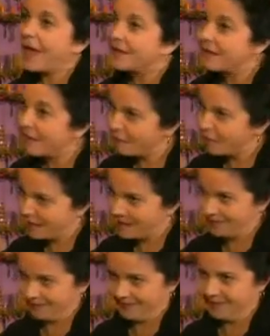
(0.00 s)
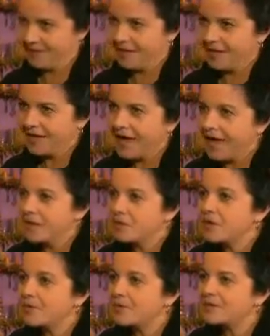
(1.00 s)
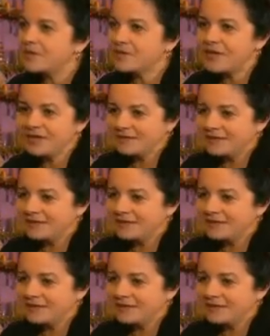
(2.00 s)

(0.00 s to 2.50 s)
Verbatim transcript: afuera hay una persona